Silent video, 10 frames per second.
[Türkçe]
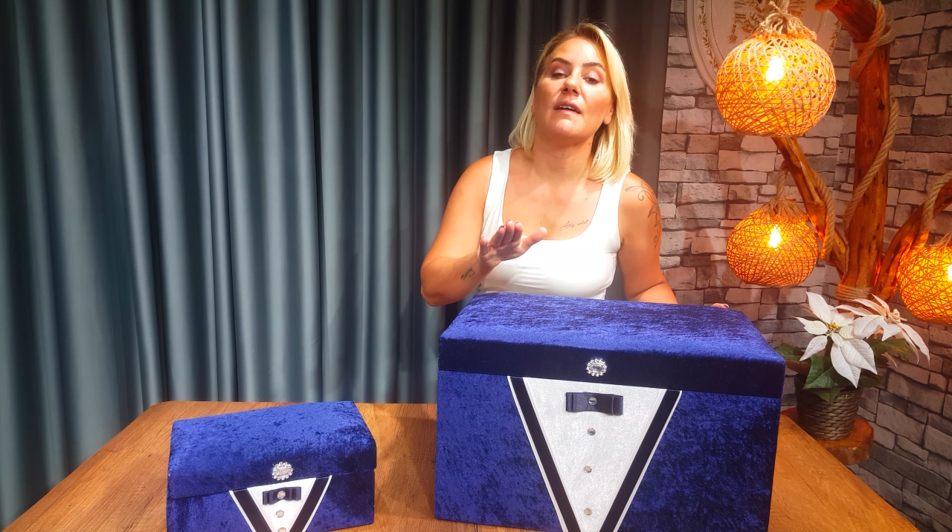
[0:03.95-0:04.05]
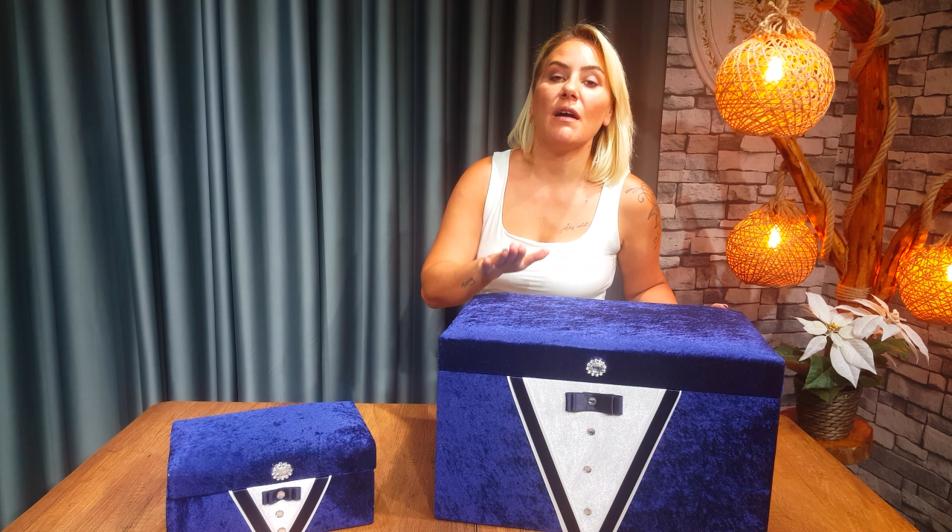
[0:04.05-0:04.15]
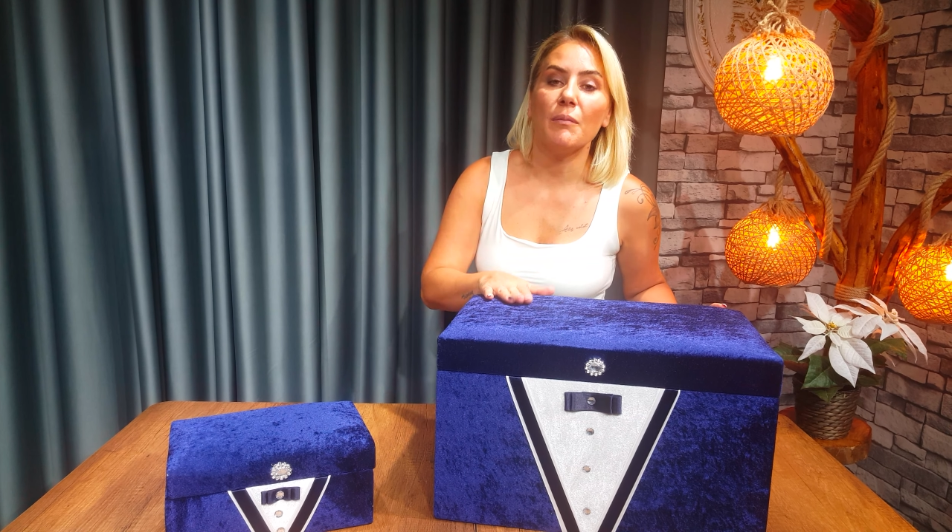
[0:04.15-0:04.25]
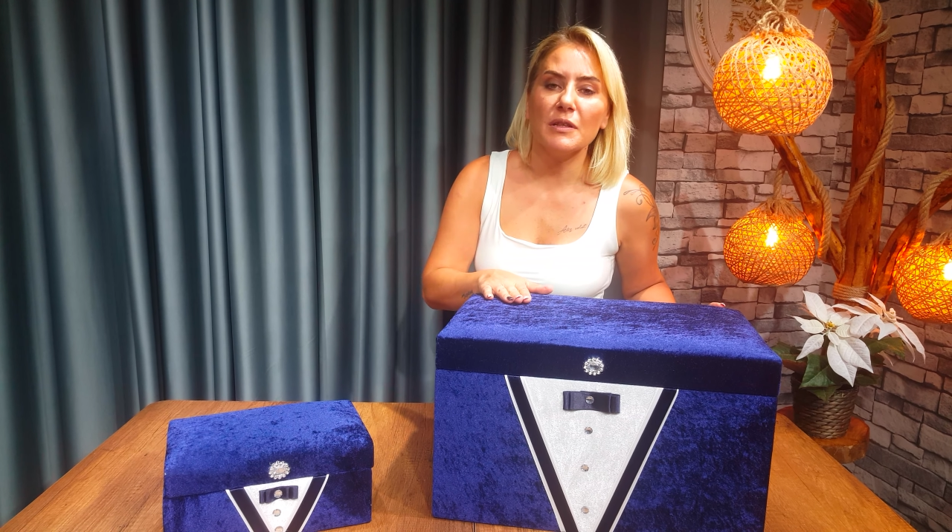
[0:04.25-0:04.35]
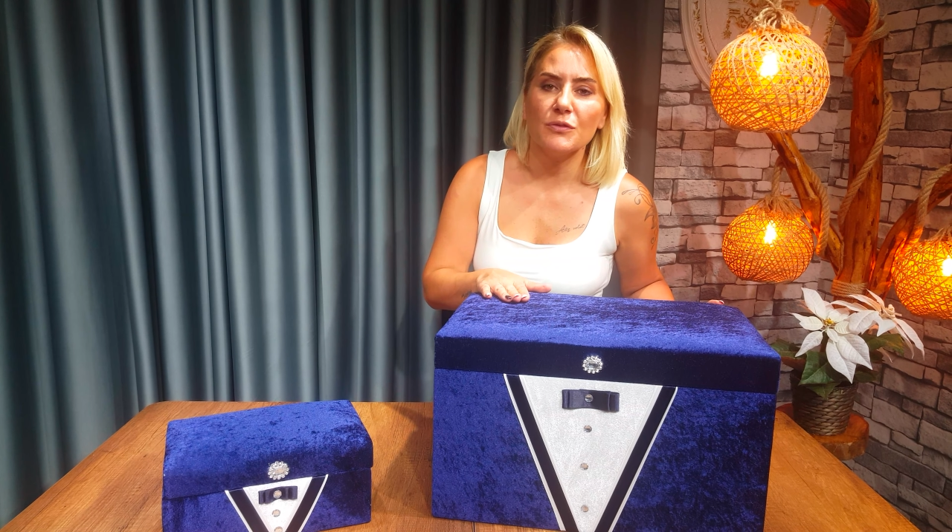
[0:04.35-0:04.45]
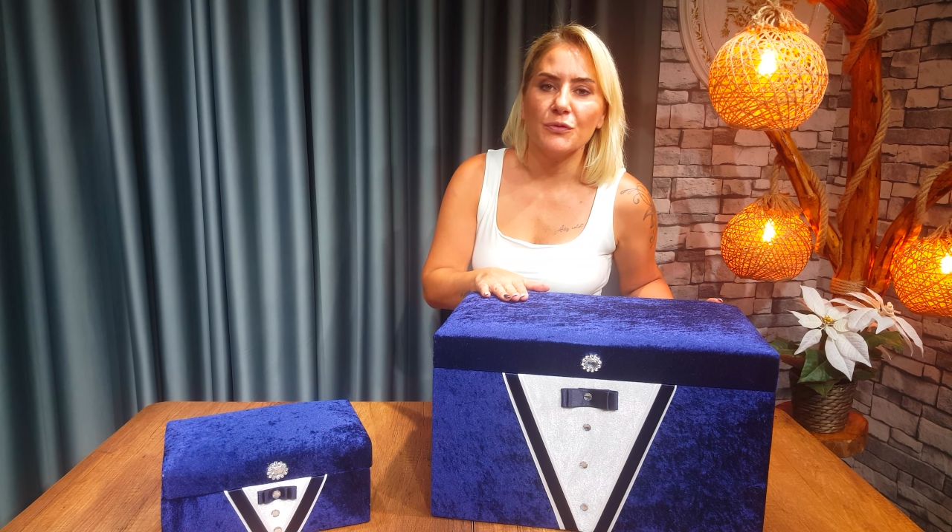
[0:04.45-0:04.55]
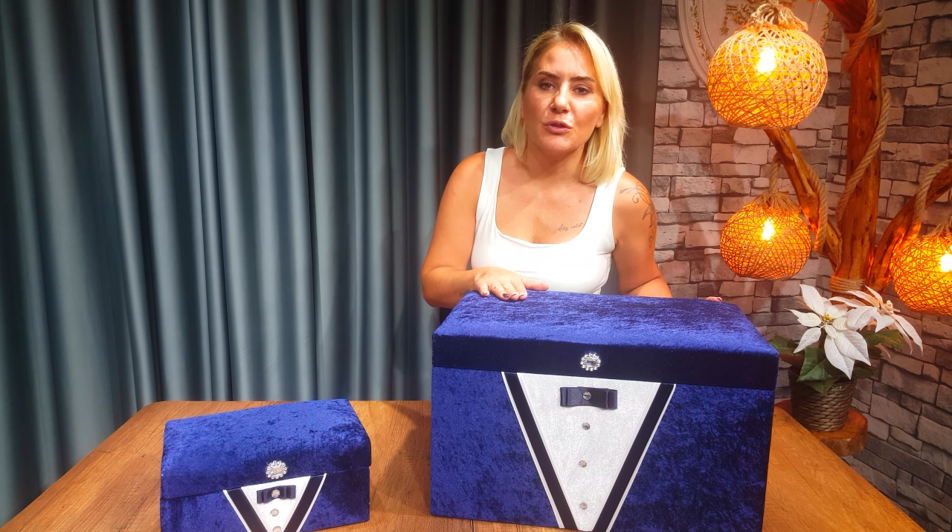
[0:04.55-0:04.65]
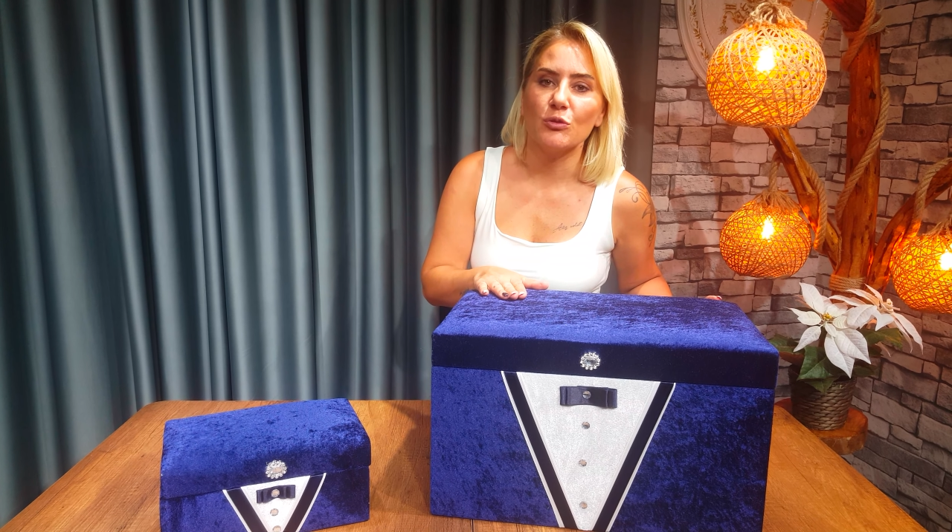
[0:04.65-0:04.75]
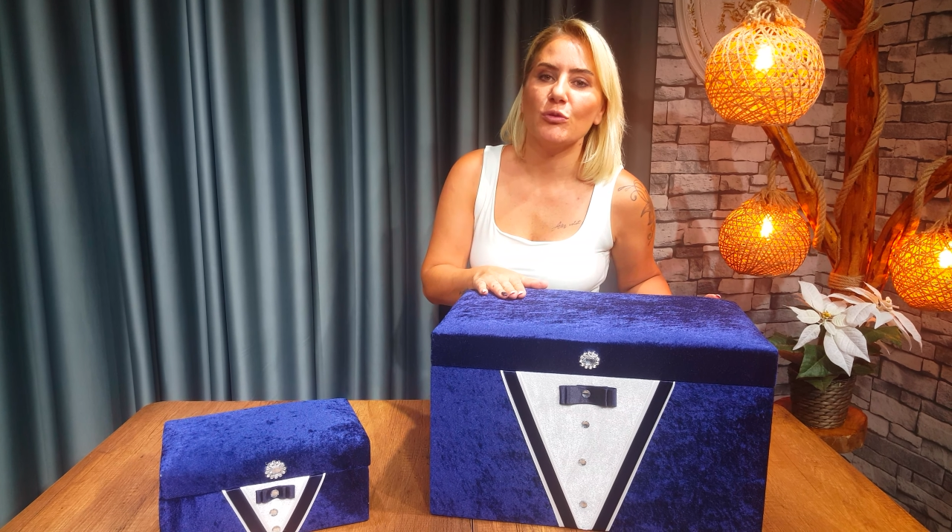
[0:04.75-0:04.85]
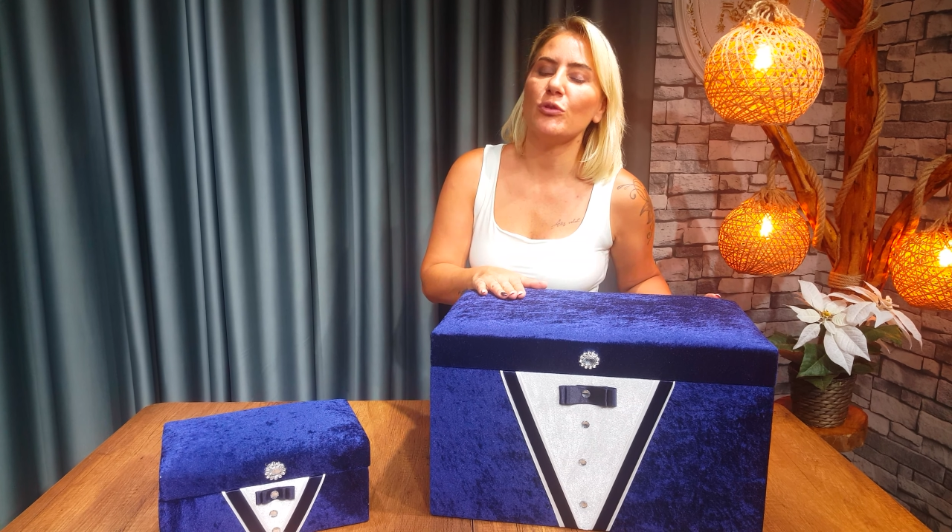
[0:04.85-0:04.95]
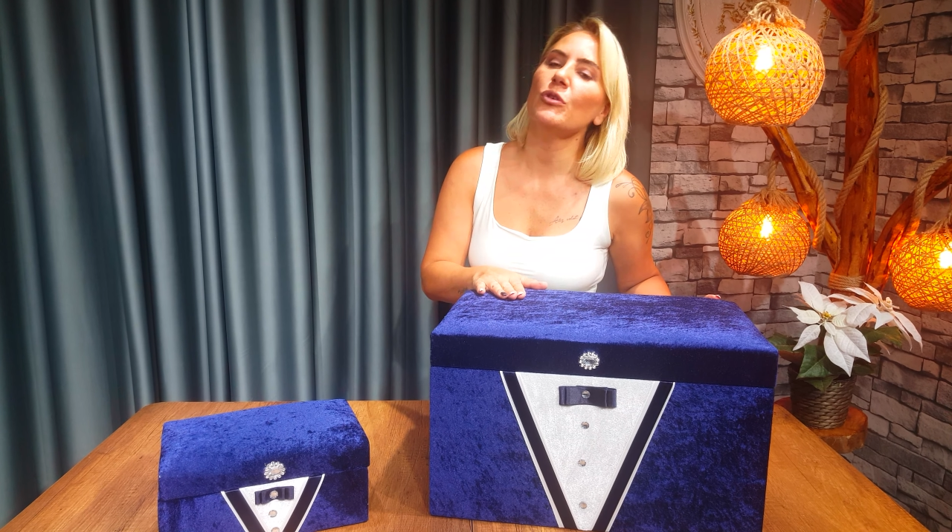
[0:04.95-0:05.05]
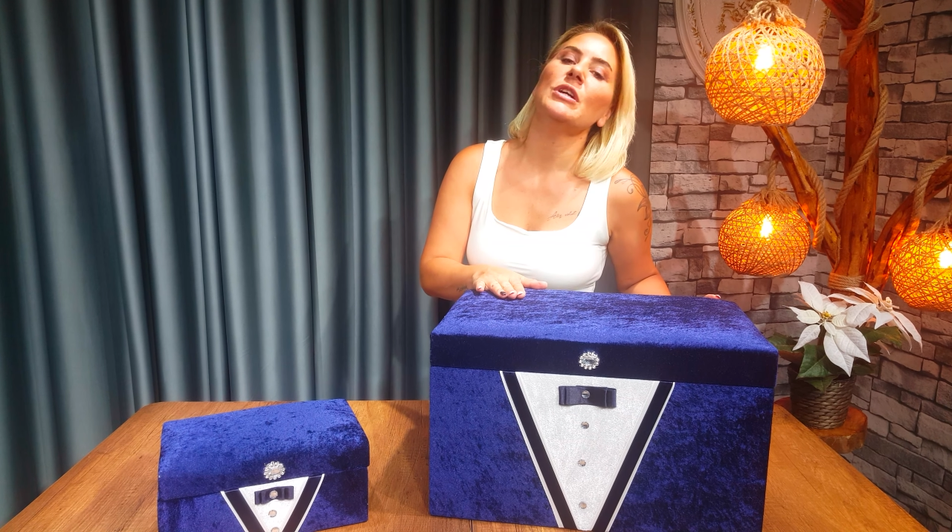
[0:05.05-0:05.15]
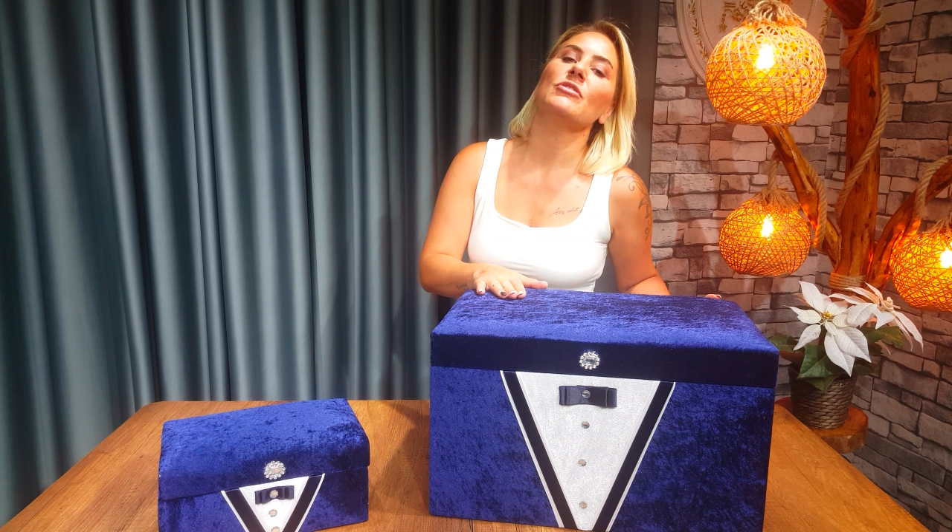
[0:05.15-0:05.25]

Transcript: damat figürlü